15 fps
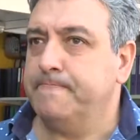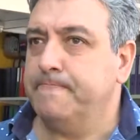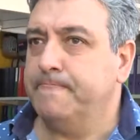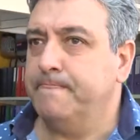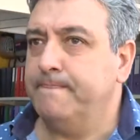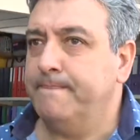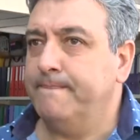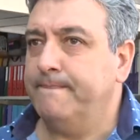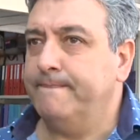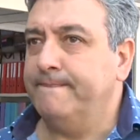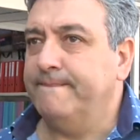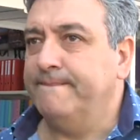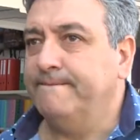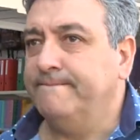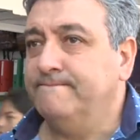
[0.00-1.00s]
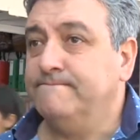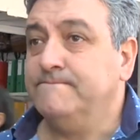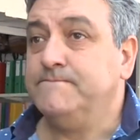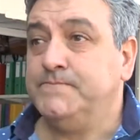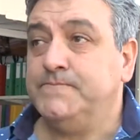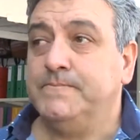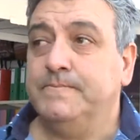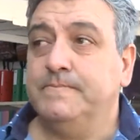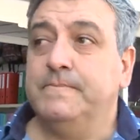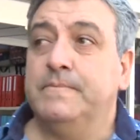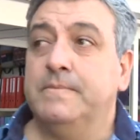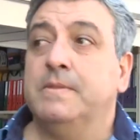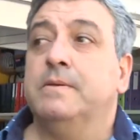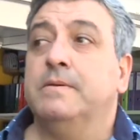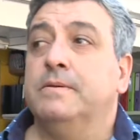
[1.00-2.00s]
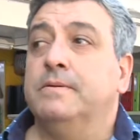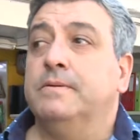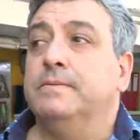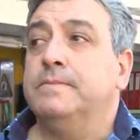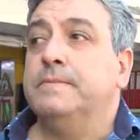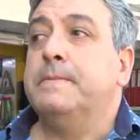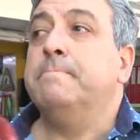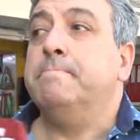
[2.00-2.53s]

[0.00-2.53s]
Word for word: por los productos importados que mencionabas primeramente?